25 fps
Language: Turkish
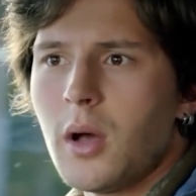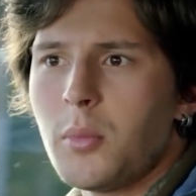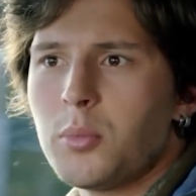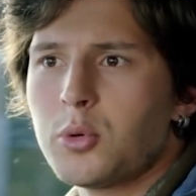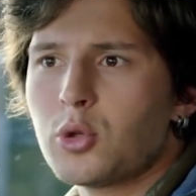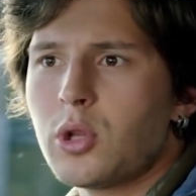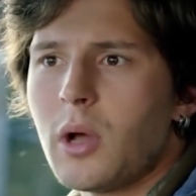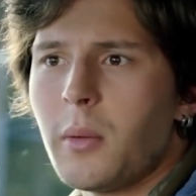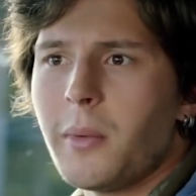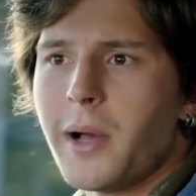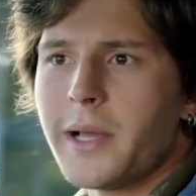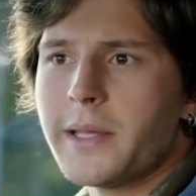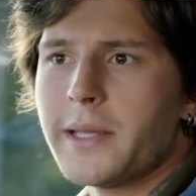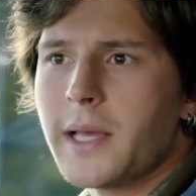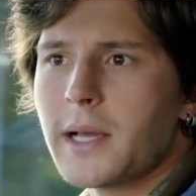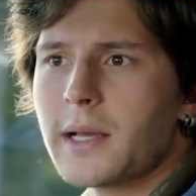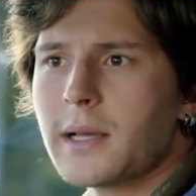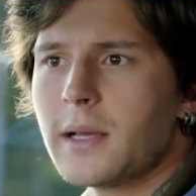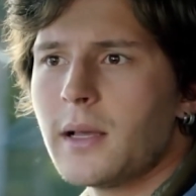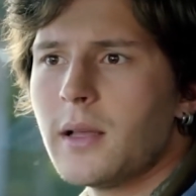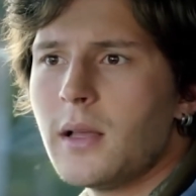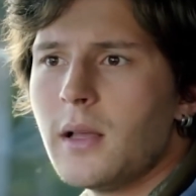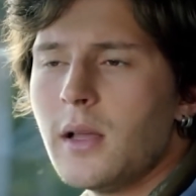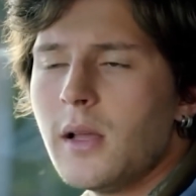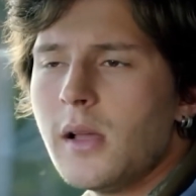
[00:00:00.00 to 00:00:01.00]
Ha bu da
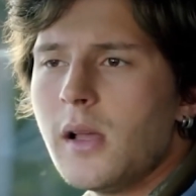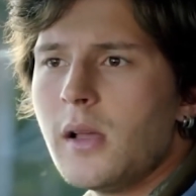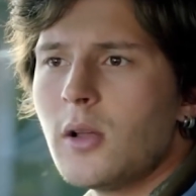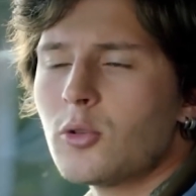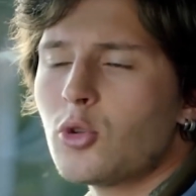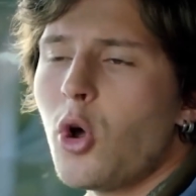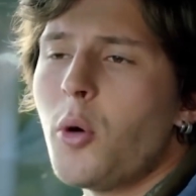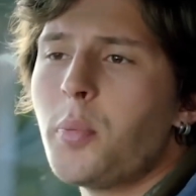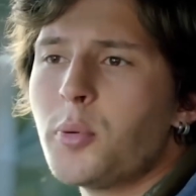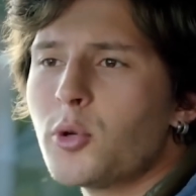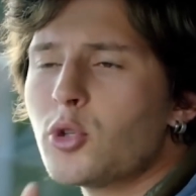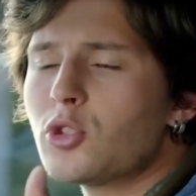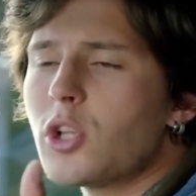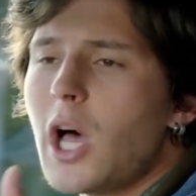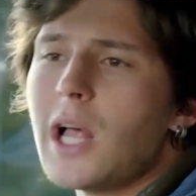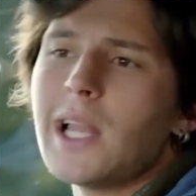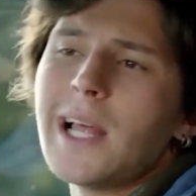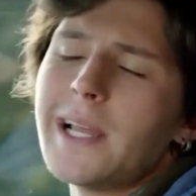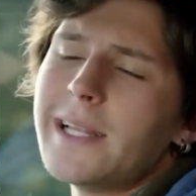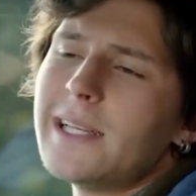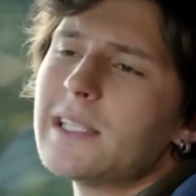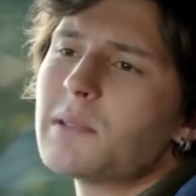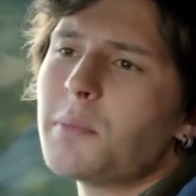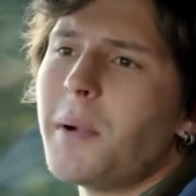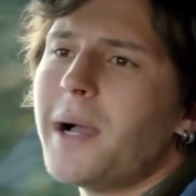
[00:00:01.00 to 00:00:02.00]
manyak. Topunuz
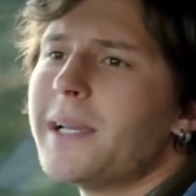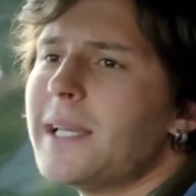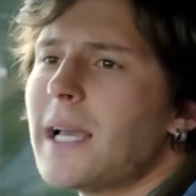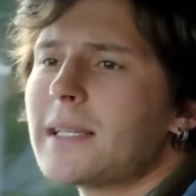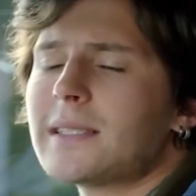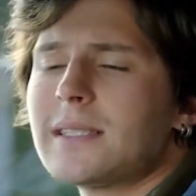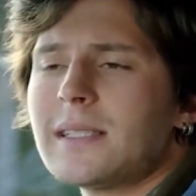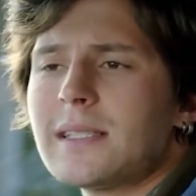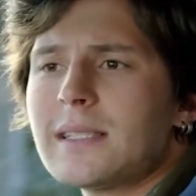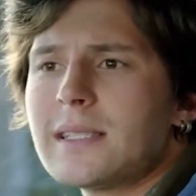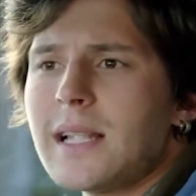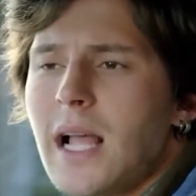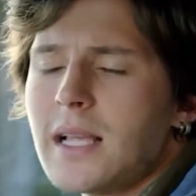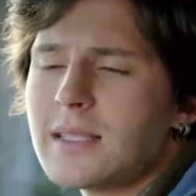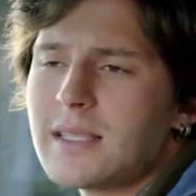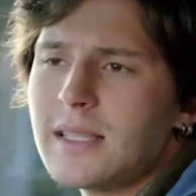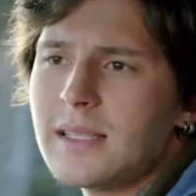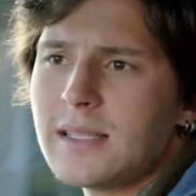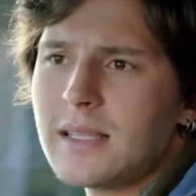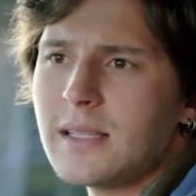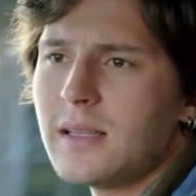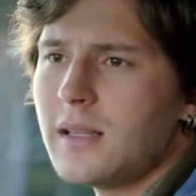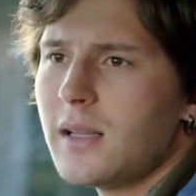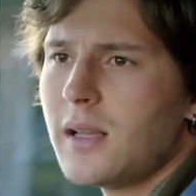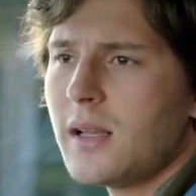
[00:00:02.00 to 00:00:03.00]
alayınız manyaksınız lan
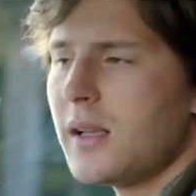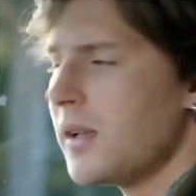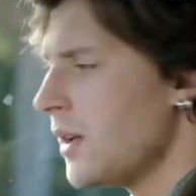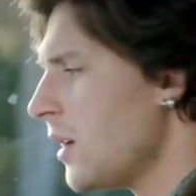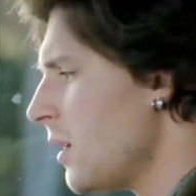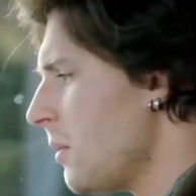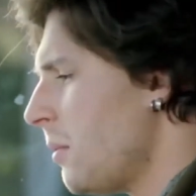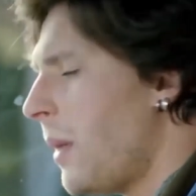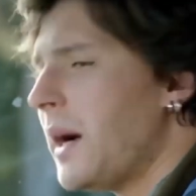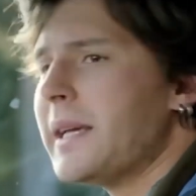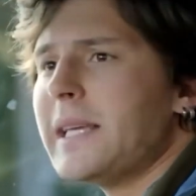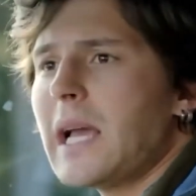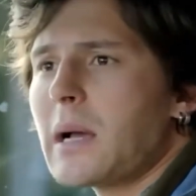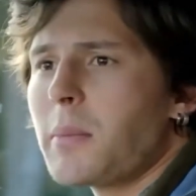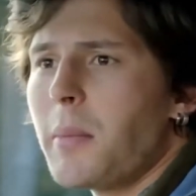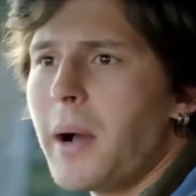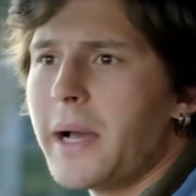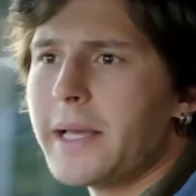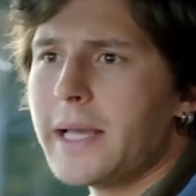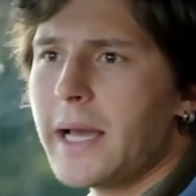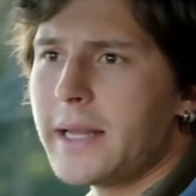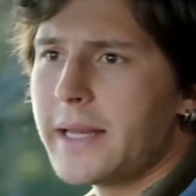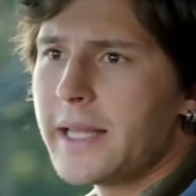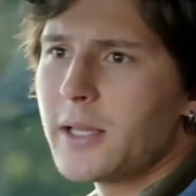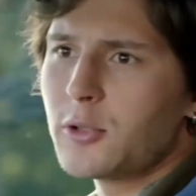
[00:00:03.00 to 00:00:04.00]
sizin. Manyak
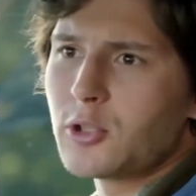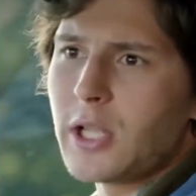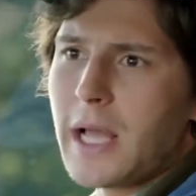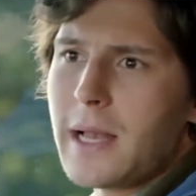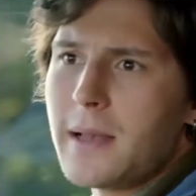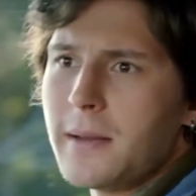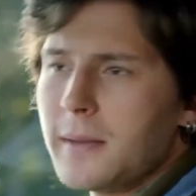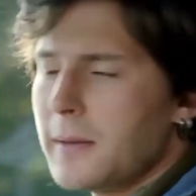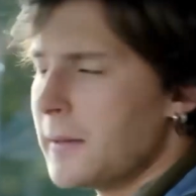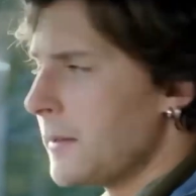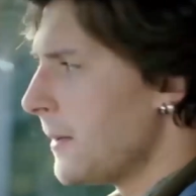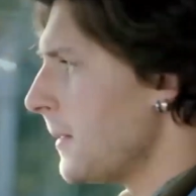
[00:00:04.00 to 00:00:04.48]
manyağı ne güzel.